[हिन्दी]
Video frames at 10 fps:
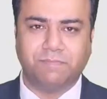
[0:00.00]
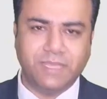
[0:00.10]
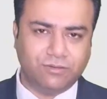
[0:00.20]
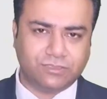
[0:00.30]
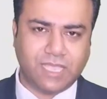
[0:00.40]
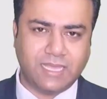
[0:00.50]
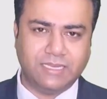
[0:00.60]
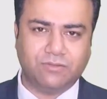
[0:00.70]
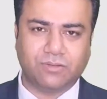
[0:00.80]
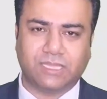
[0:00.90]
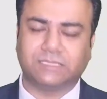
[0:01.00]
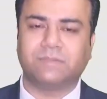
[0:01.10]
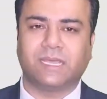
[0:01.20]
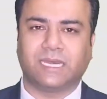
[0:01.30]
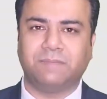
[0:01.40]
बेरोजगारी को खत्म
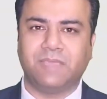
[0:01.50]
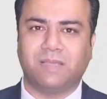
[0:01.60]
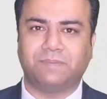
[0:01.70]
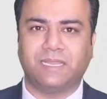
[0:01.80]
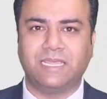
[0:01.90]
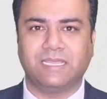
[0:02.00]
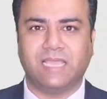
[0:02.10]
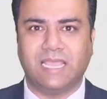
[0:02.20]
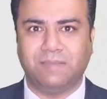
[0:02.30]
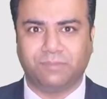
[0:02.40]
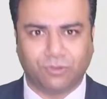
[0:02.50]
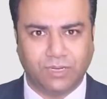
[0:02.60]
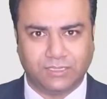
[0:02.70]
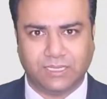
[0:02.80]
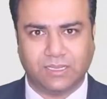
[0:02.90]
करने में अपना एक अहम रोल
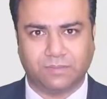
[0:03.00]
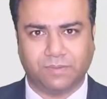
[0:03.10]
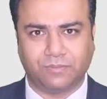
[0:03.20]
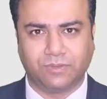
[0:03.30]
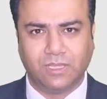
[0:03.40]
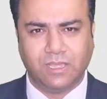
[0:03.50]
अदा कर पाऊं